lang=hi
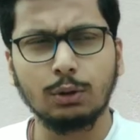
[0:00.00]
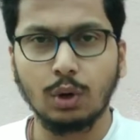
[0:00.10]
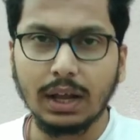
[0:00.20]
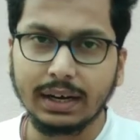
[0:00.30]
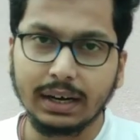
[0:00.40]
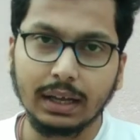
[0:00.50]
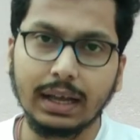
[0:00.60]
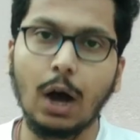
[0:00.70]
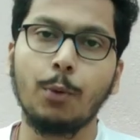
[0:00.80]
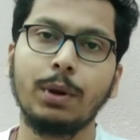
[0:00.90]
थोड़ा
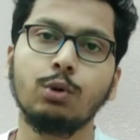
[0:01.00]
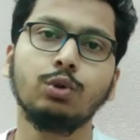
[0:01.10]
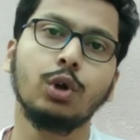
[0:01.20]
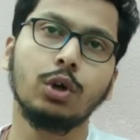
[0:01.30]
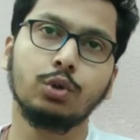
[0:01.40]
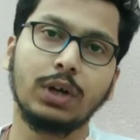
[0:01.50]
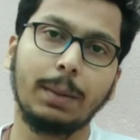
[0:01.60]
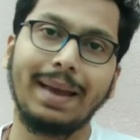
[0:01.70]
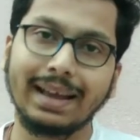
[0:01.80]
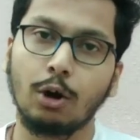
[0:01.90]
गांव में हूँ तो थोड़ा
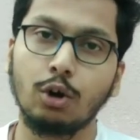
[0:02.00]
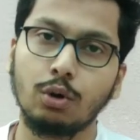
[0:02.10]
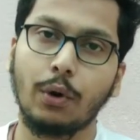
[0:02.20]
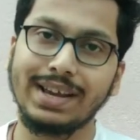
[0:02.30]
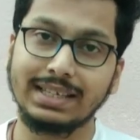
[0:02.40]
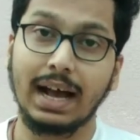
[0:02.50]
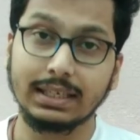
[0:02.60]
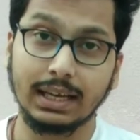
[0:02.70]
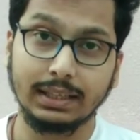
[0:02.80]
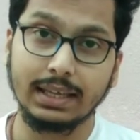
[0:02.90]
बैकग्राउंड नॉइज आ
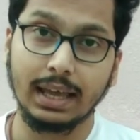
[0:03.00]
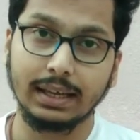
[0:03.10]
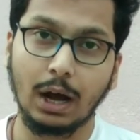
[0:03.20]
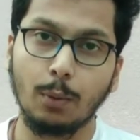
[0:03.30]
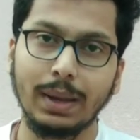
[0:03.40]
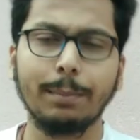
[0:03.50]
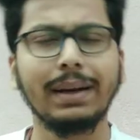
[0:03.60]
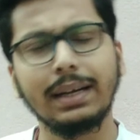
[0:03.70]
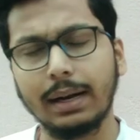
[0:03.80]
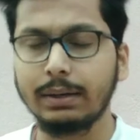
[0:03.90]
सकती है गांव में
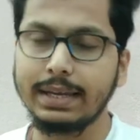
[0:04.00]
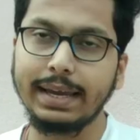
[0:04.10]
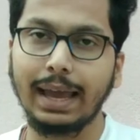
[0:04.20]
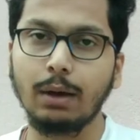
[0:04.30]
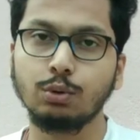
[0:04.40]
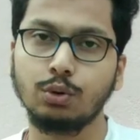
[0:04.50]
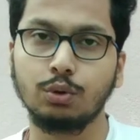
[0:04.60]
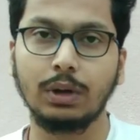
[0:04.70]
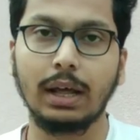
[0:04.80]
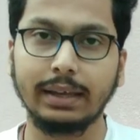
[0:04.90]
बट ठीक है उसको
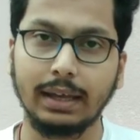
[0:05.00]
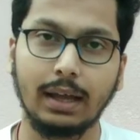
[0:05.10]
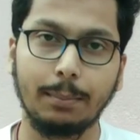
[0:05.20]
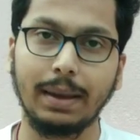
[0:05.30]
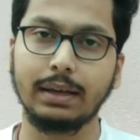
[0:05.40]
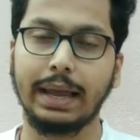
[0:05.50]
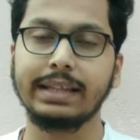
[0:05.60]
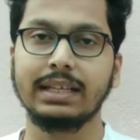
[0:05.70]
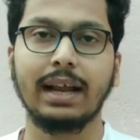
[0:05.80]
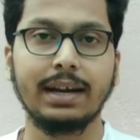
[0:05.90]
थोड़ा मैं
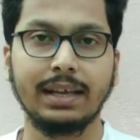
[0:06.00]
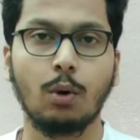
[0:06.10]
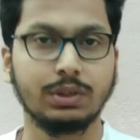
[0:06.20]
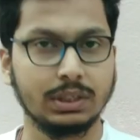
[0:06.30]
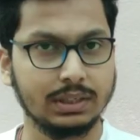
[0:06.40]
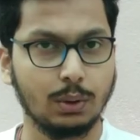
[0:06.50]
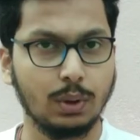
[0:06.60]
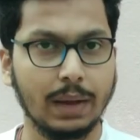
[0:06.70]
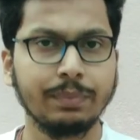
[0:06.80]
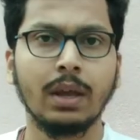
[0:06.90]
कैंसिल करने की कोशिश
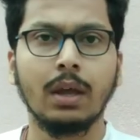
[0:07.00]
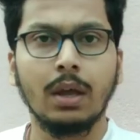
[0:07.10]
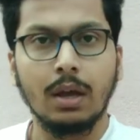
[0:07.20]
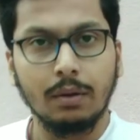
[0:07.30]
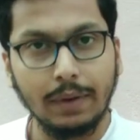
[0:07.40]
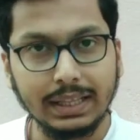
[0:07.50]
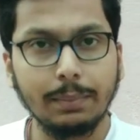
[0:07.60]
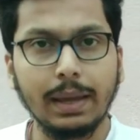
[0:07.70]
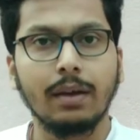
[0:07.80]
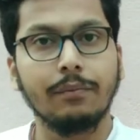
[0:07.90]
करूंगा वाई द
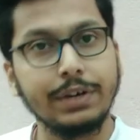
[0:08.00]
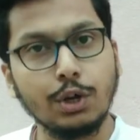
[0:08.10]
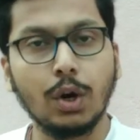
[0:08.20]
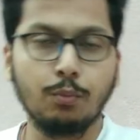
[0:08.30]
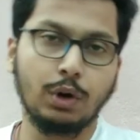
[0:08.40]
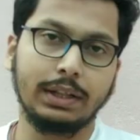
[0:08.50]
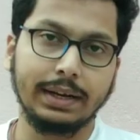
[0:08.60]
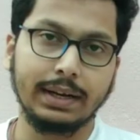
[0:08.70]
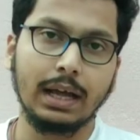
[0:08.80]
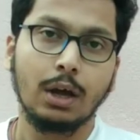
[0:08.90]
वे वीडियो को पूरा
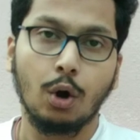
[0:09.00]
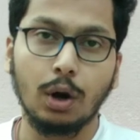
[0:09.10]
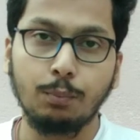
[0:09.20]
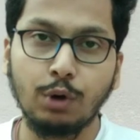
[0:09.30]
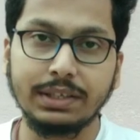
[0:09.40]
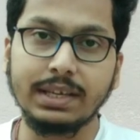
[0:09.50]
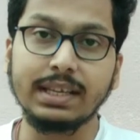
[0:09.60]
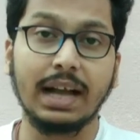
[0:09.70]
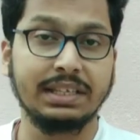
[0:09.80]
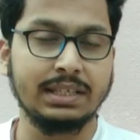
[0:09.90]
देखना और पूरा
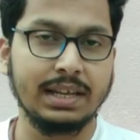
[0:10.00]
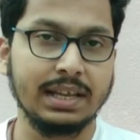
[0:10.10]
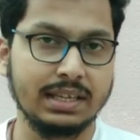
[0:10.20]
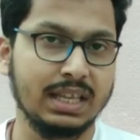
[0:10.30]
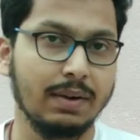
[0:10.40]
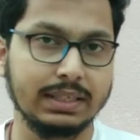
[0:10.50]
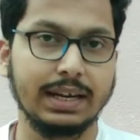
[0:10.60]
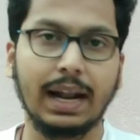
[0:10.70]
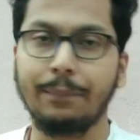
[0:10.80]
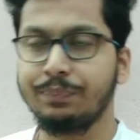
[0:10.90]
चीज अच्छी तरीके से समझ
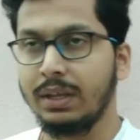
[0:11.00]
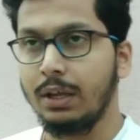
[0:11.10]
लेना